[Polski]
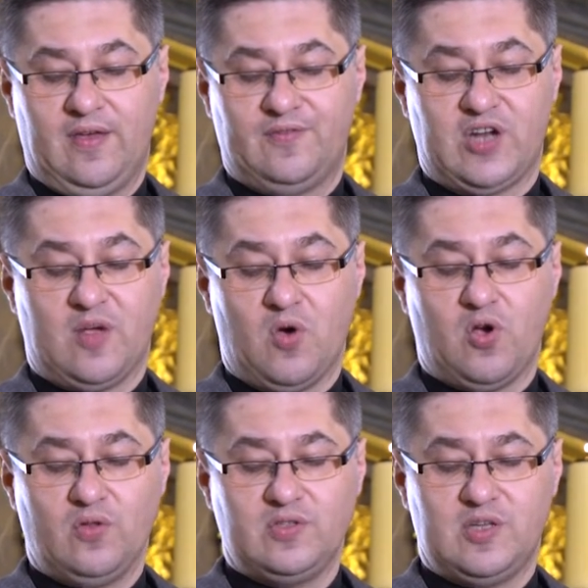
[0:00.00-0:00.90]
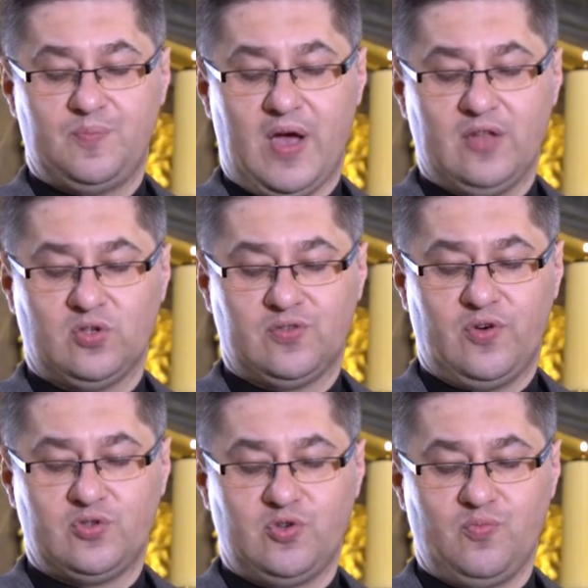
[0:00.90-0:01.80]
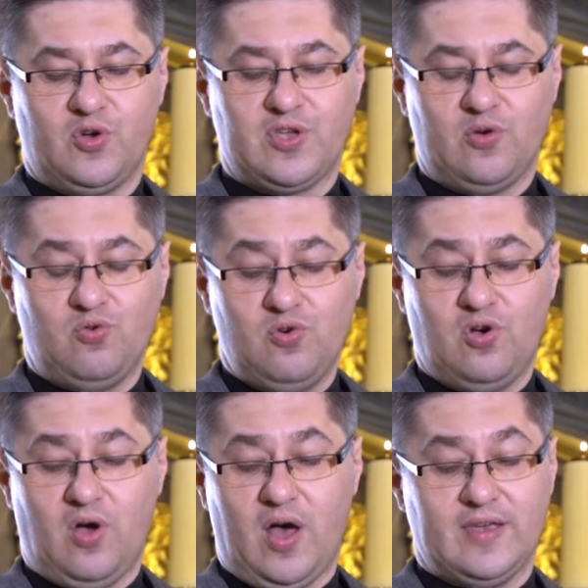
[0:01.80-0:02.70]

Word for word: Wszechmogący Pan otworzył moje ucho,